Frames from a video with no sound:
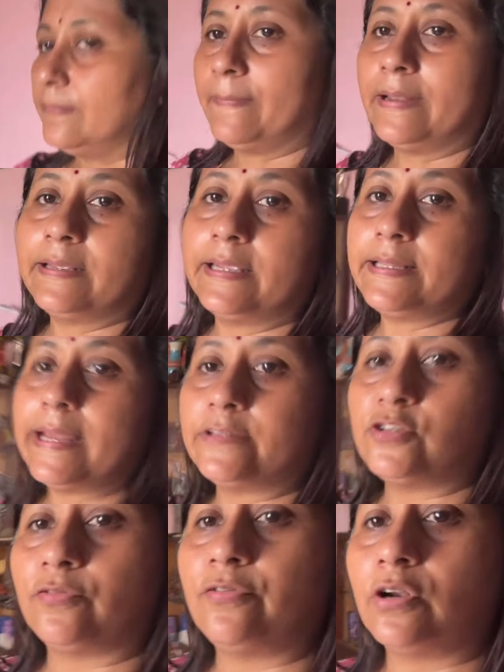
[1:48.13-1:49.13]
মানি কি
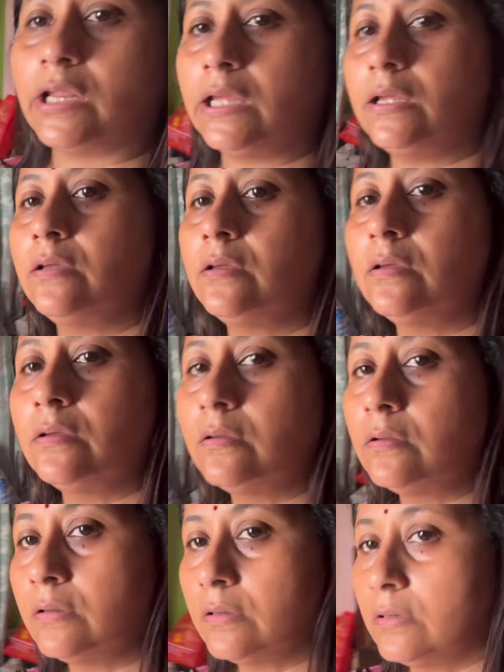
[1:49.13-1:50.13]
দেখছো ফোনে
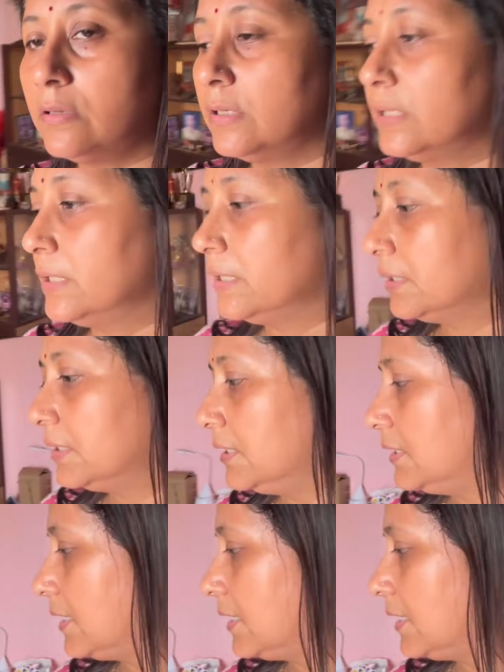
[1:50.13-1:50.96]
কি